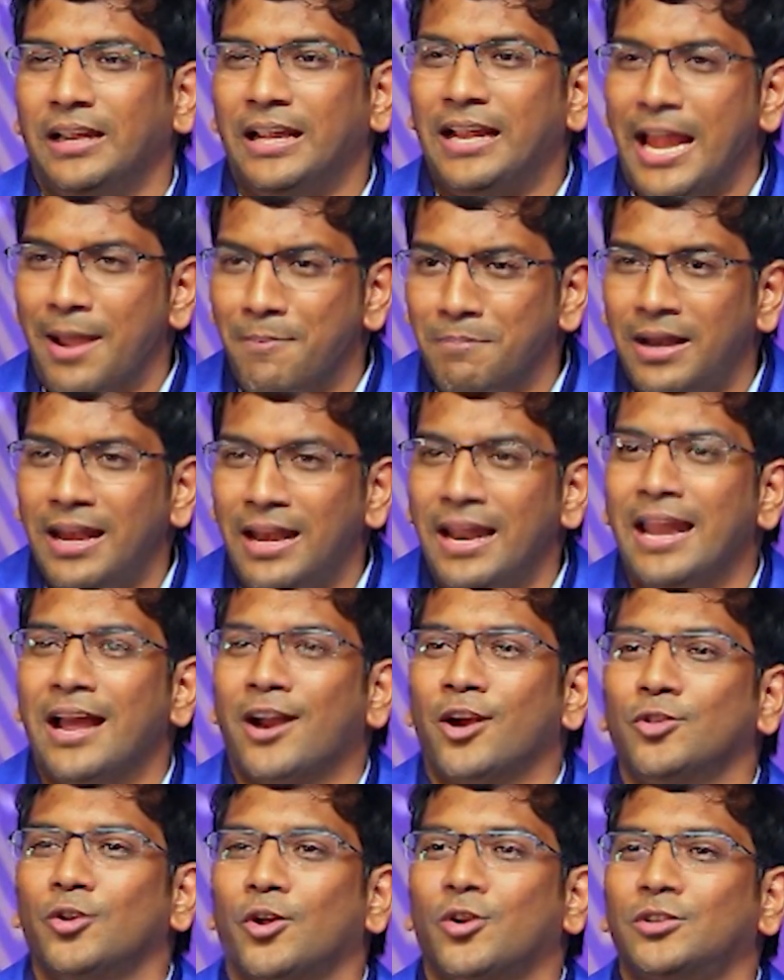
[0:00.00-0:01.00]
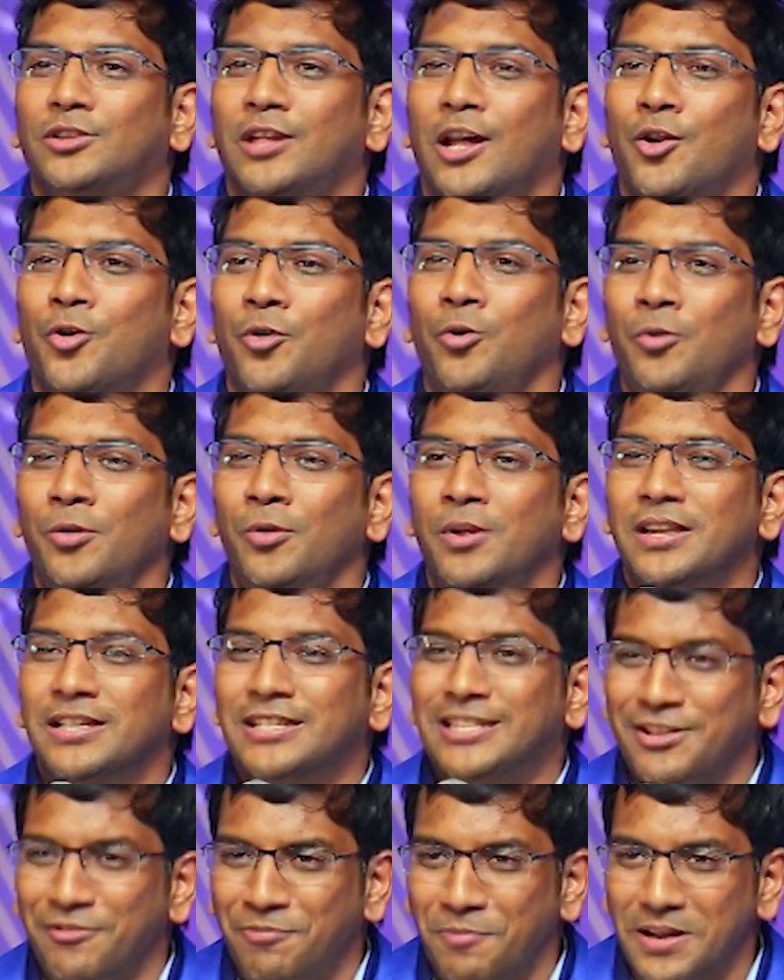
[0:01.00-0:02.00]
ఇంక ఎమ్మెల్యేలు ఎక్కడ దొరుకుతారు
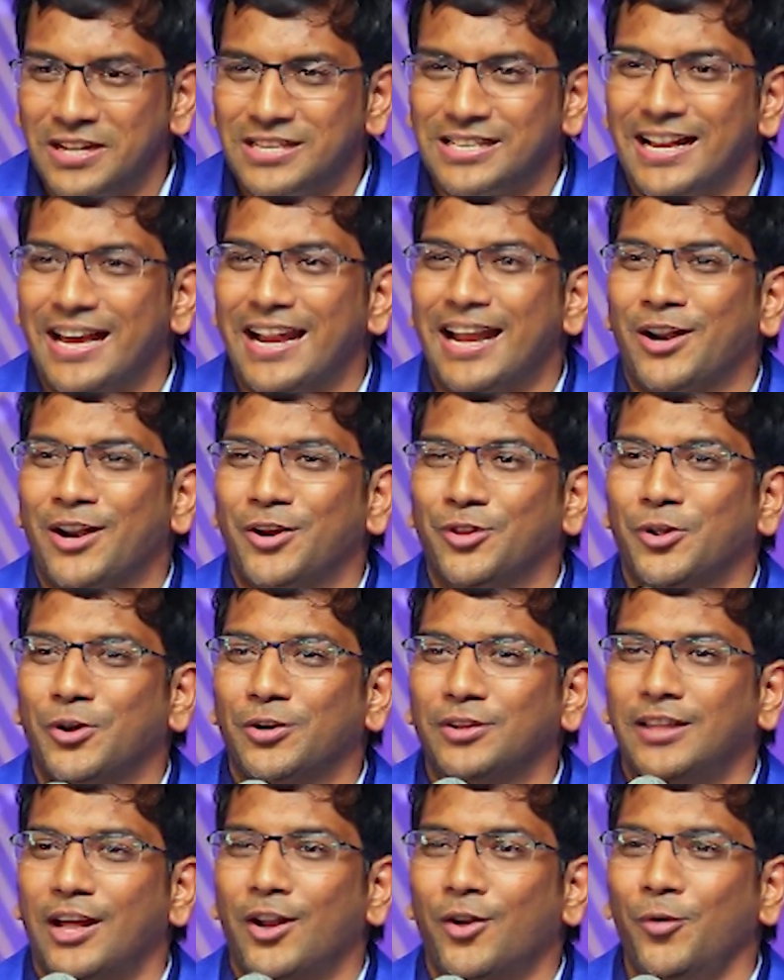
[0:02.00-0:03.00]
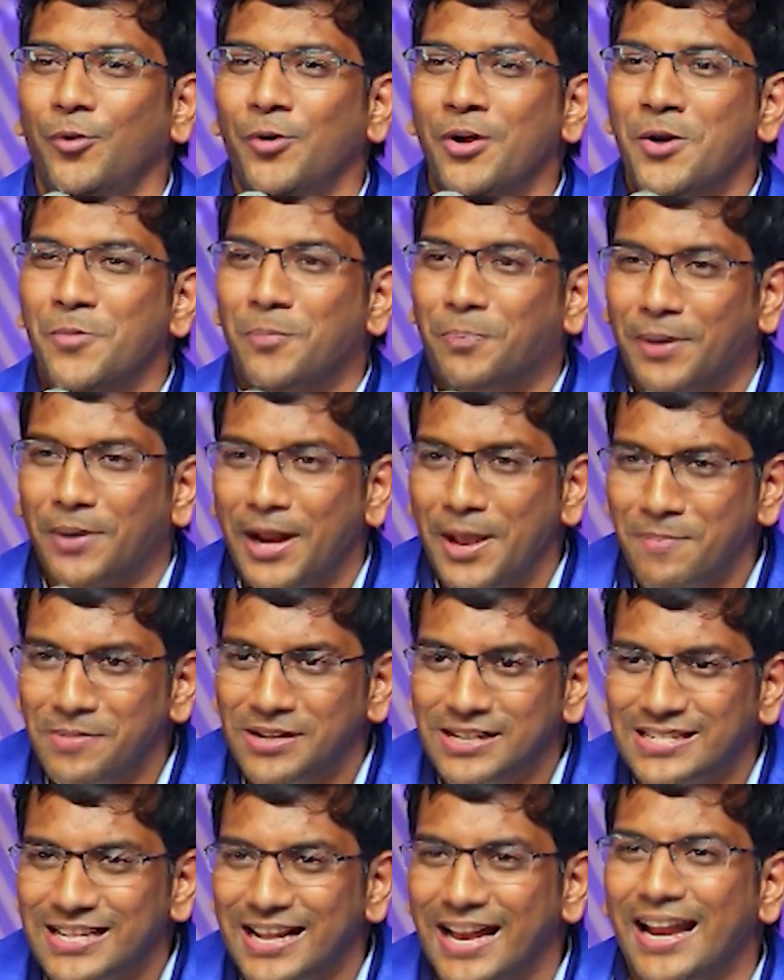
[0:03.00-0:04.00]
చీఫ్ మినిస్టర్ గారు ఎక్కడ దొరుకుతారు ప్రైమ్
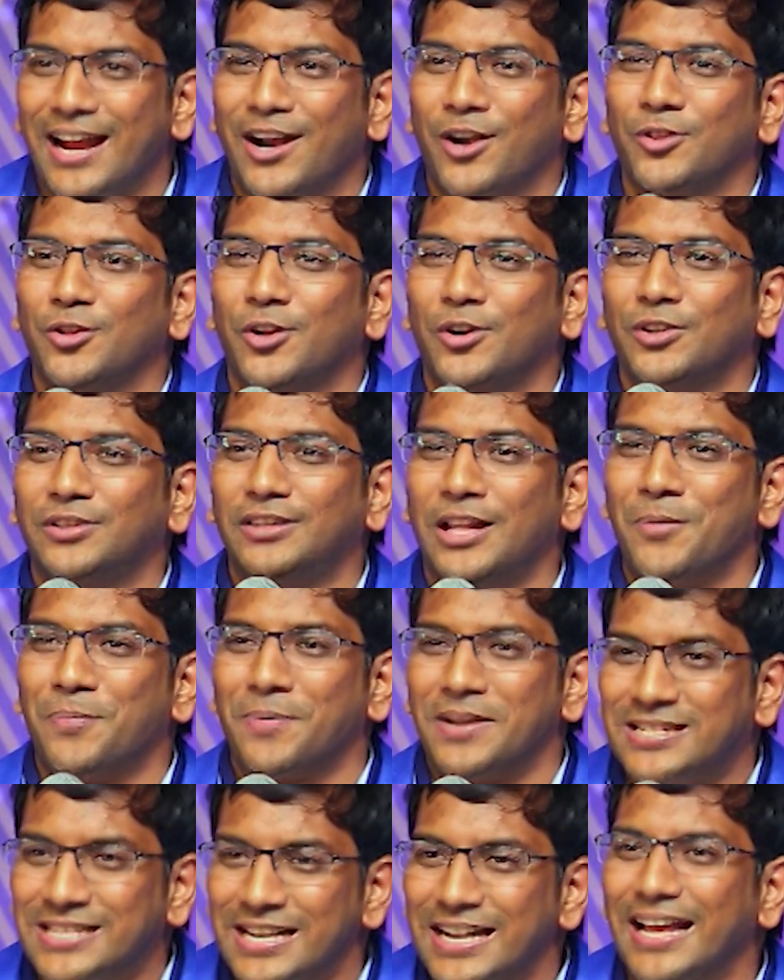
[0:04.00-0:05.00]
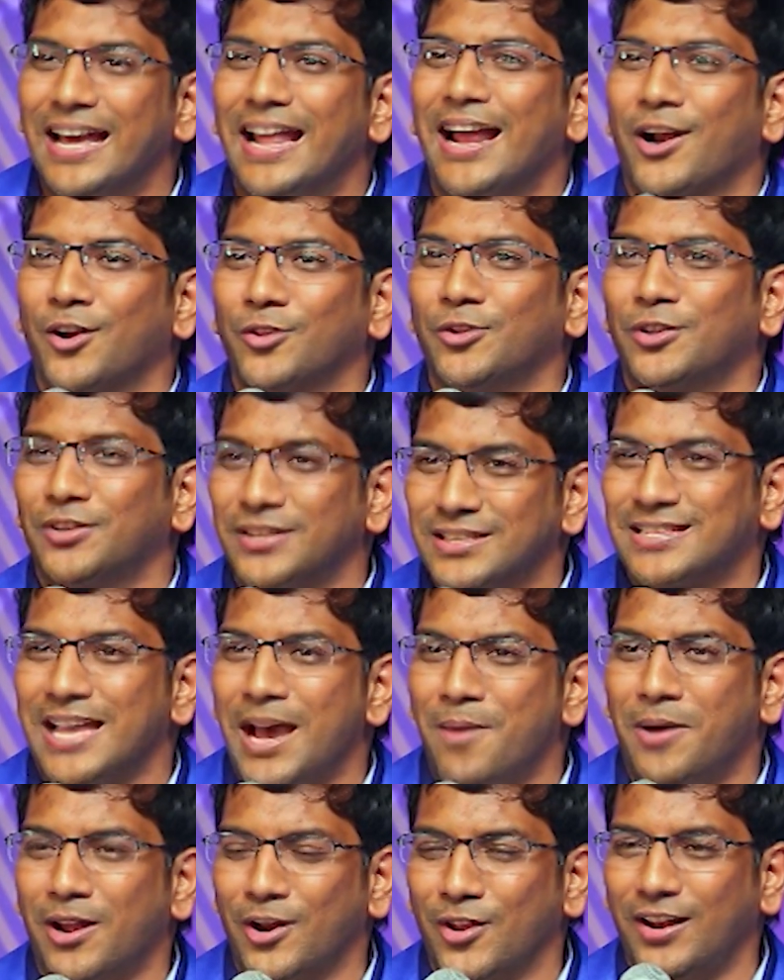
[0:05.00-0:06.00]
మినిస్టర్ గారు ఎక్కడ దొరుకుతారు ప్రెసిడెంట్ గారు ఎక్కడ దొరుకుతారు
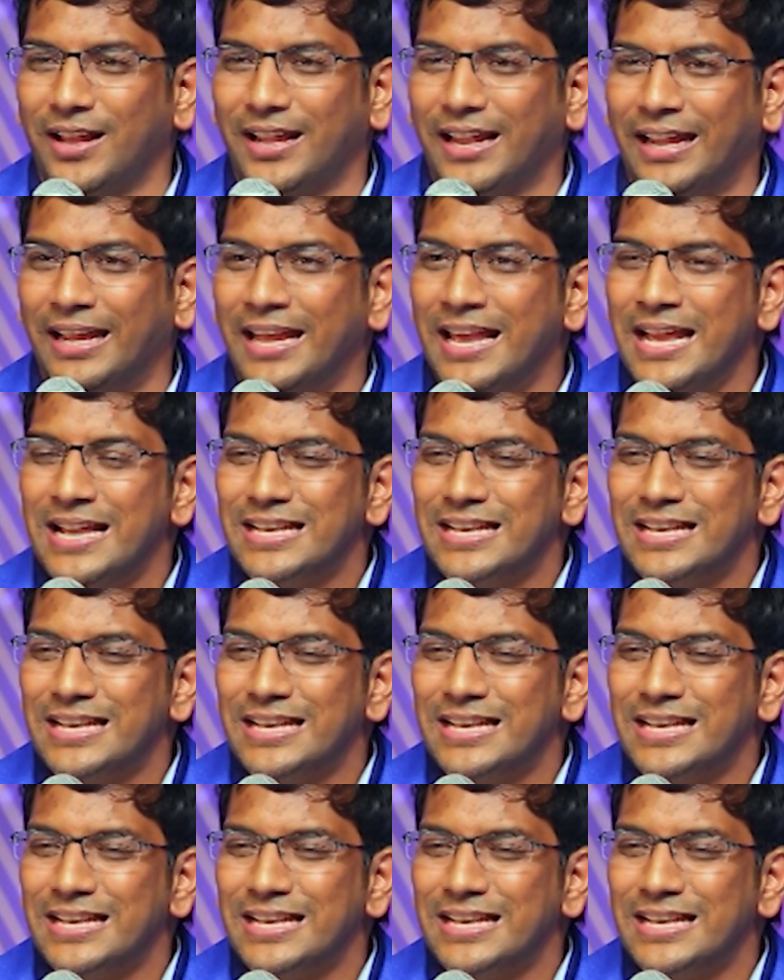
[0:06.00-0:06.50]
సామాన్యులకి